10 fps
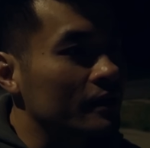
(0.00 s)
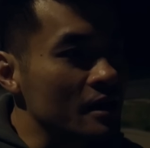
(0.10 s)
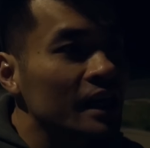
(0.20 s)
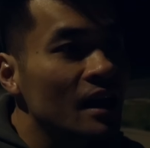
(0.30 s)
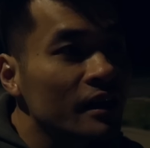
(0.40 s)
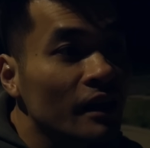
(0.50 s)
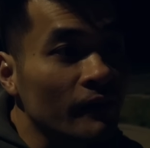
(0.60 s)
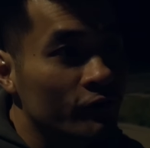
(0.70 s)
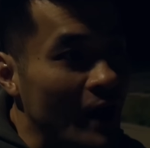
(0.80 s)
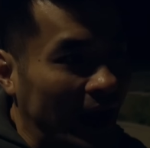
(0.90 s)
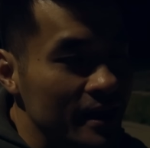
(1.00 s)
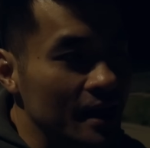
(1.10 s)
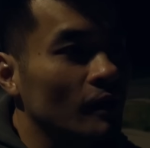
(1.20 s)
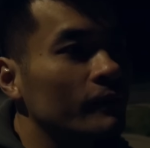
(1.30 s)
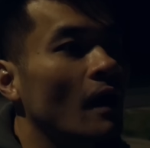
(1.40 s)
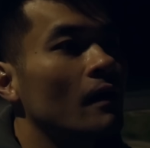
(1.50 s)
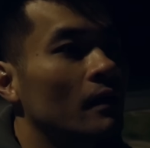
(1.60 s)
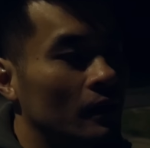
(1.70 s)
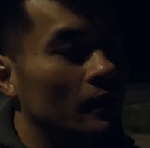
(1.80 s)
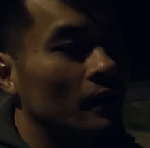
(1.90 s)
những nhân vật phản diện trong đó.
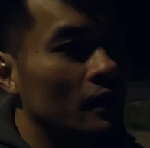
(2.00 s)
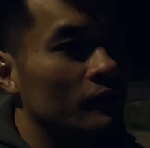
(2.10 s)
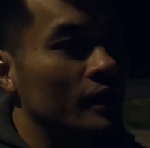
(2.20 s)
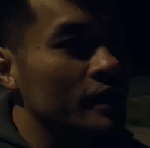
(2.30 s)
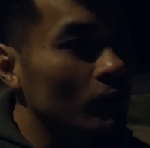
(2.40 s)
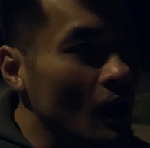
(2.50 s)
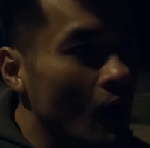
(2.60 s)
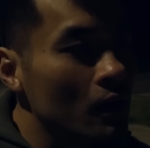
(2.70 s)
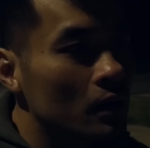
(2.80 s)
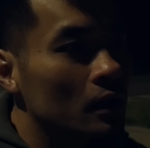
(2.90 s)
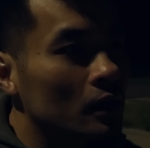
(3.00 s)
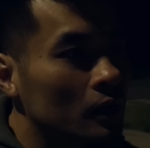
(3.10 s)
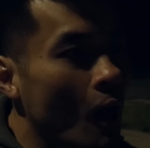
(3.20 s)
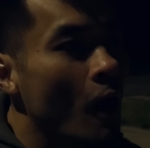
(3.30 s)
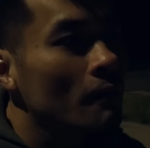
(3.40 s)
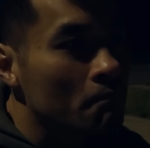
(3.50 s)
Và trong đó có